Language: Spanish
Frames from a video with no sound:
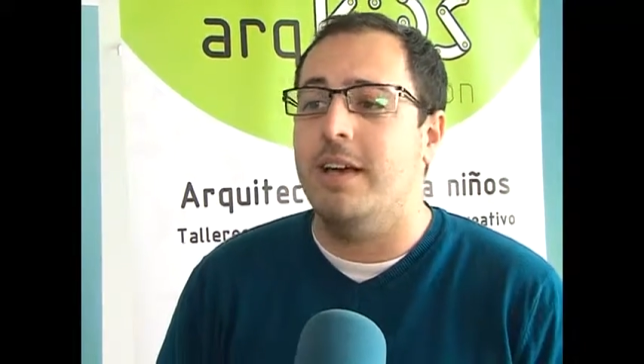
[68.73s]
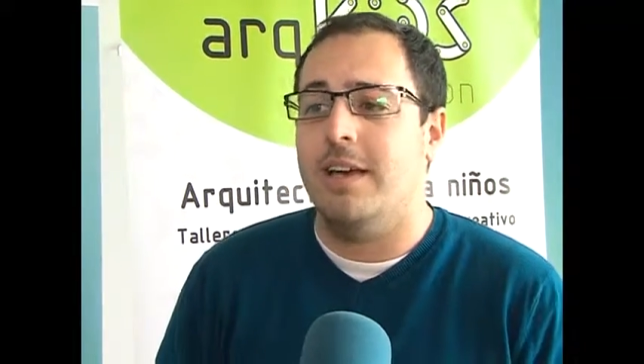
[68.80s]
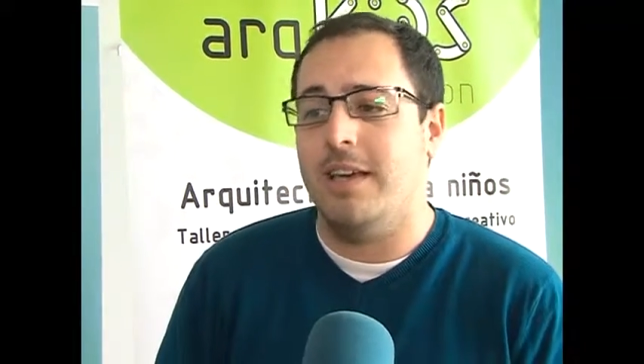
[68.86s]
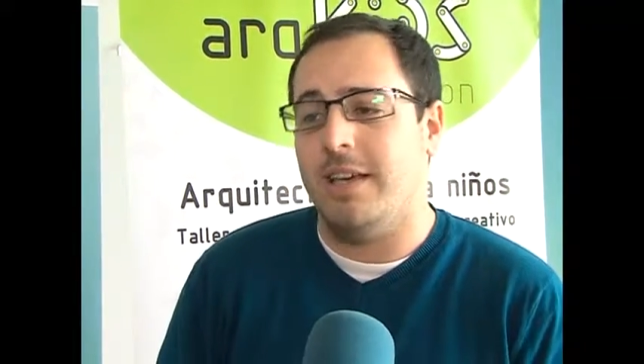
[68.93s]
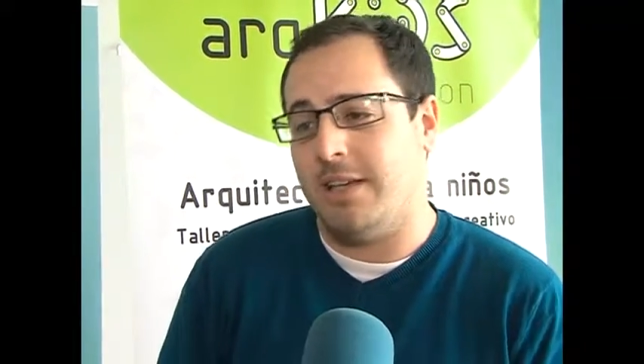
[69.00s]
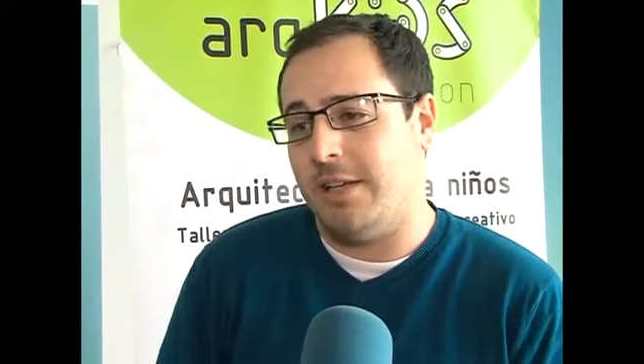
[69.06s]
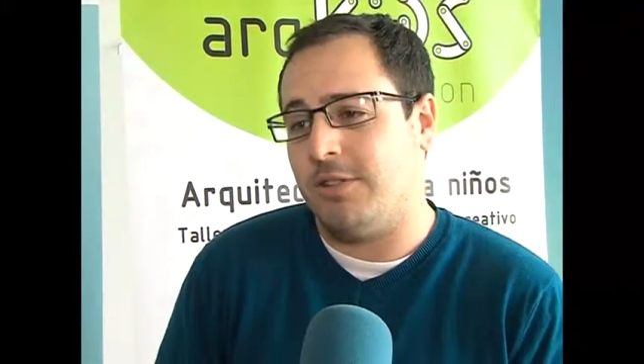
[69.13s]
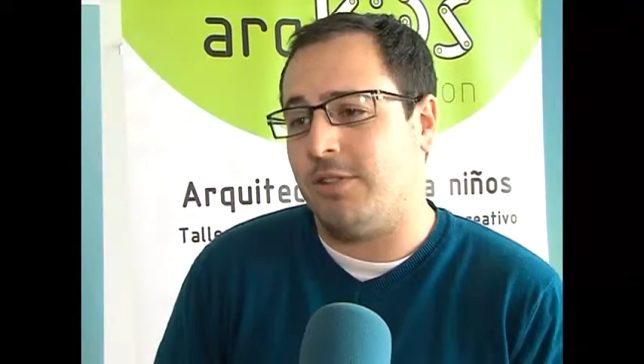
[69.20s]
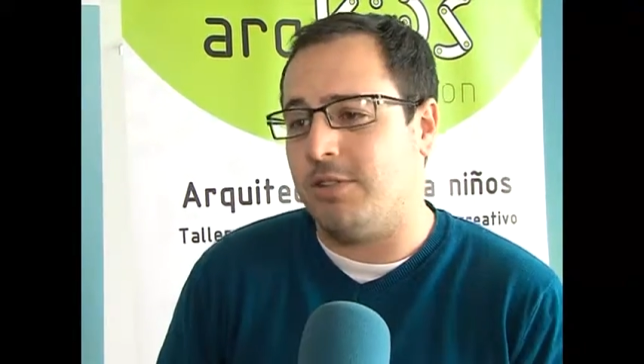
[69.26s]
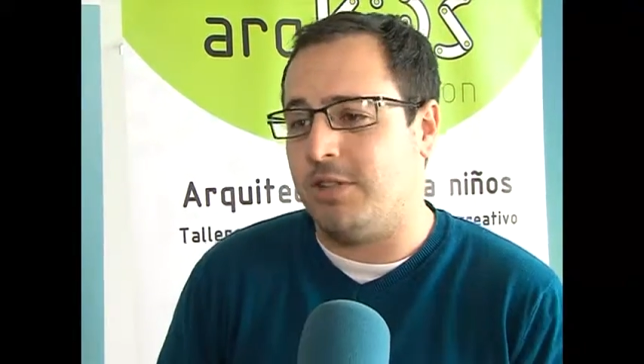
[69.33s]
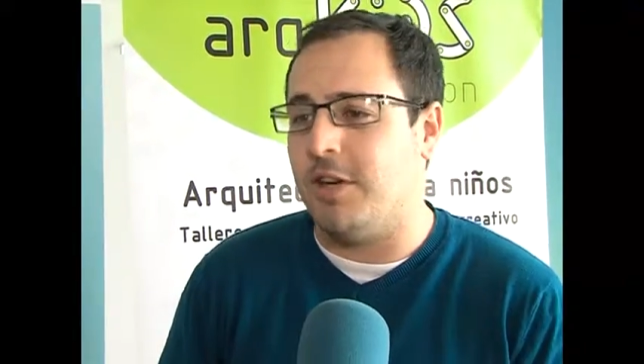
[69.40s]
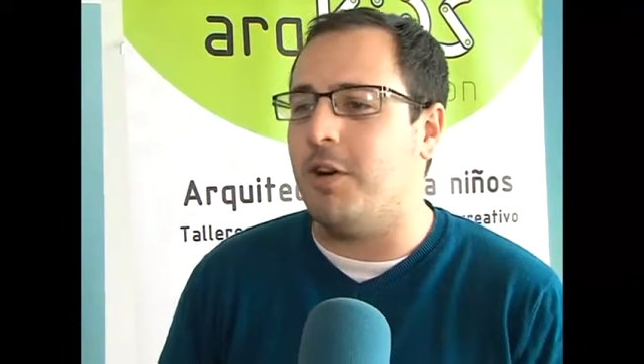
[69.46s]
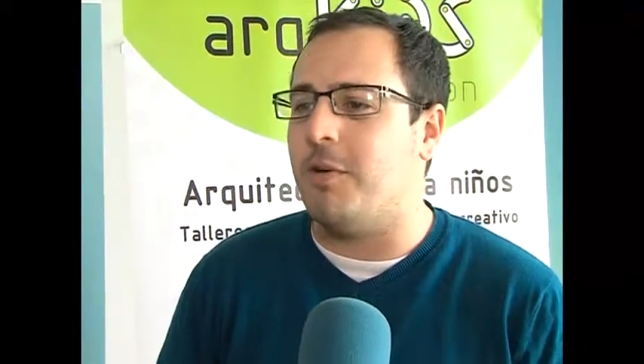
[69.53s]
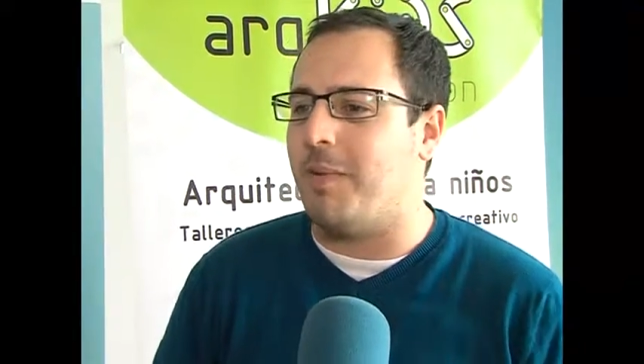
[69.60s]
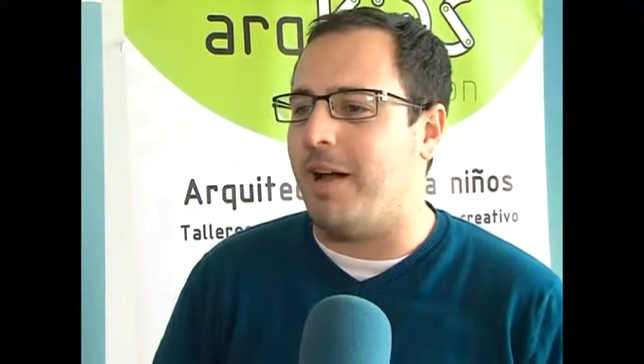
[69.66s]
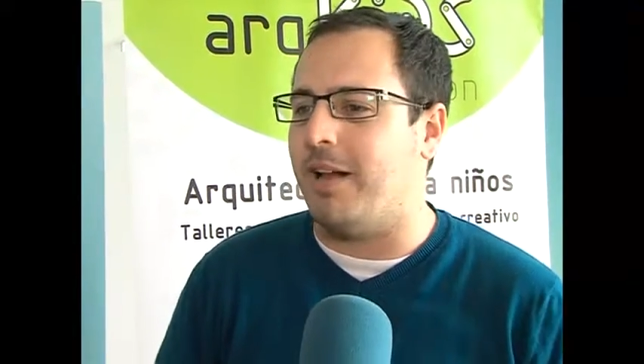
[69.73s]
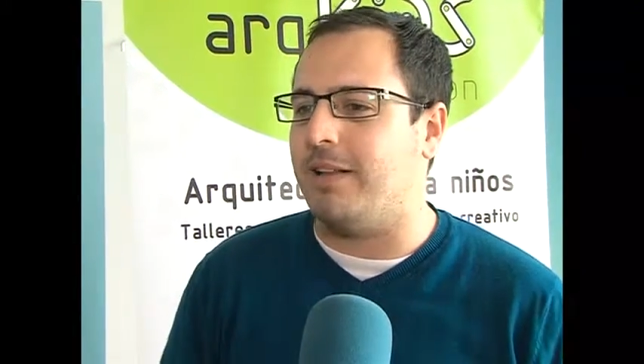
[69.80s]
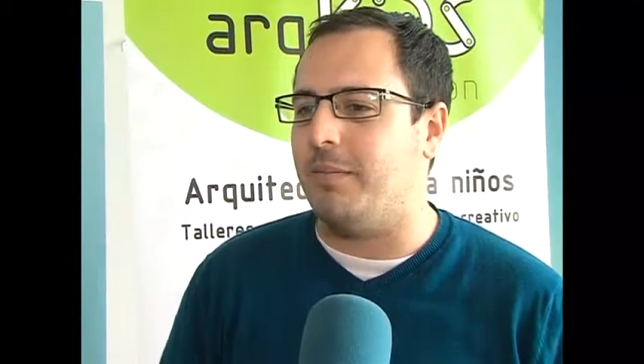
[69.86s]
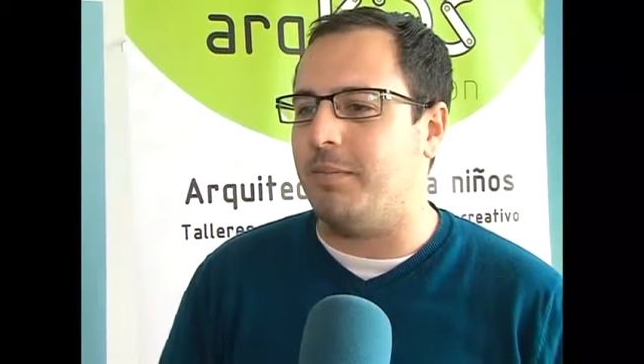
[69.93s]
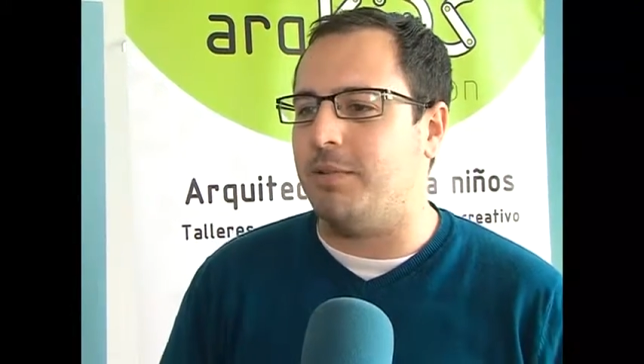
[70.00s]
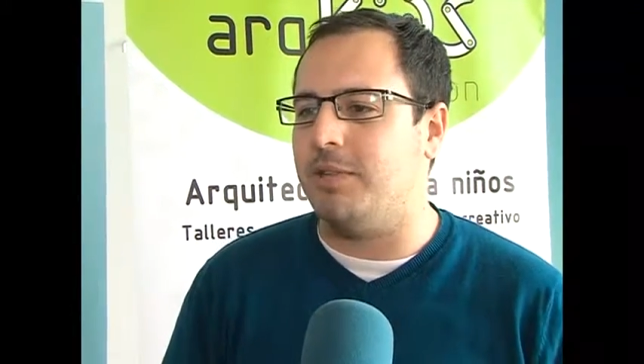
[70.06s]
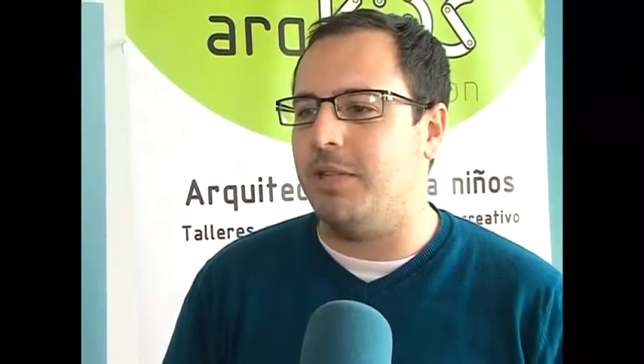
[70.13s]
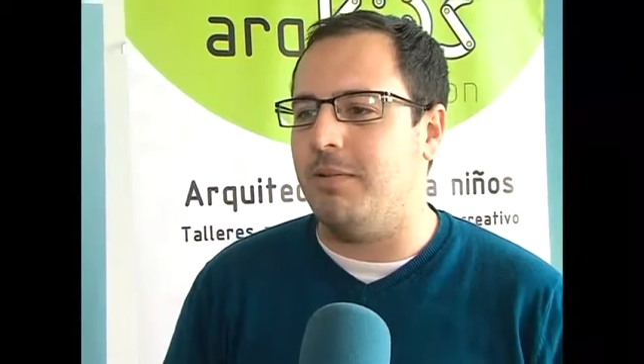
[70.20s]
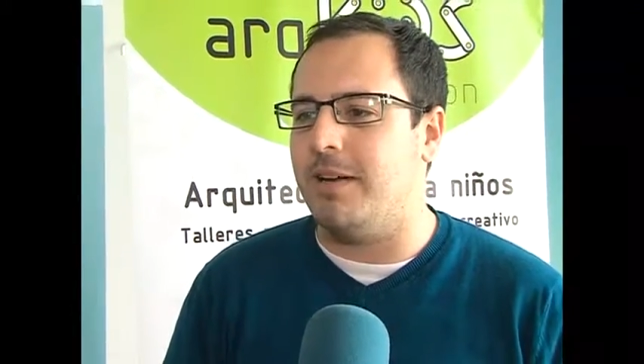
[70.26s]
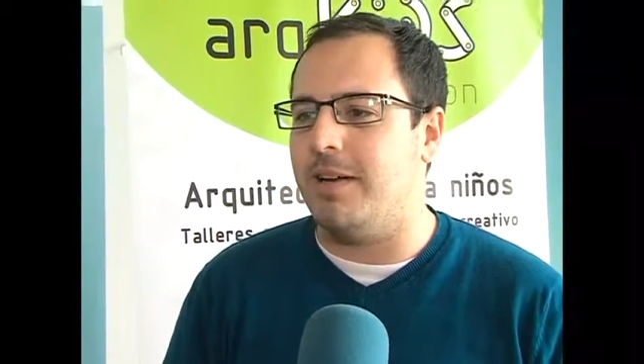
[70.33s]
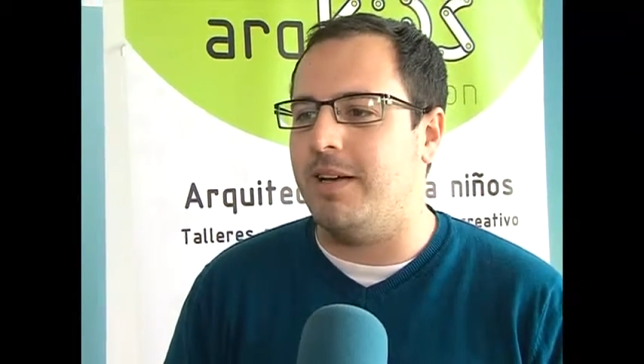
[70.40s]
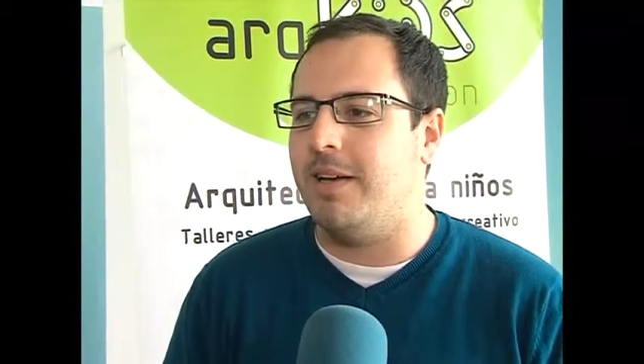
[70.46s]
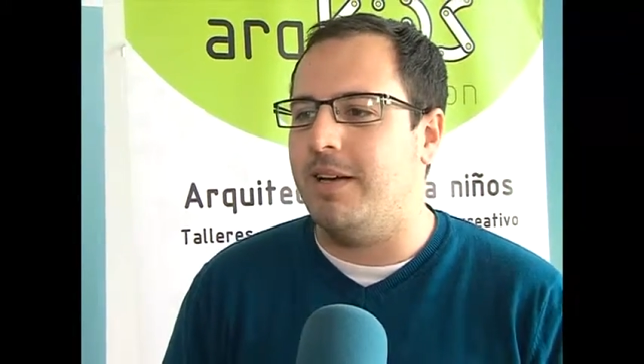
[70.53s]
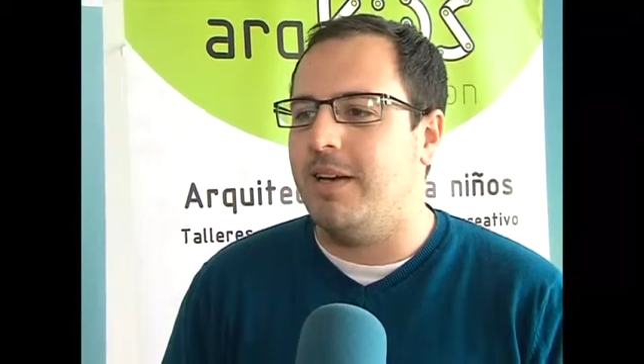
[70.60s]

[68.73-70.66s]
y eso sí, lo más alta posible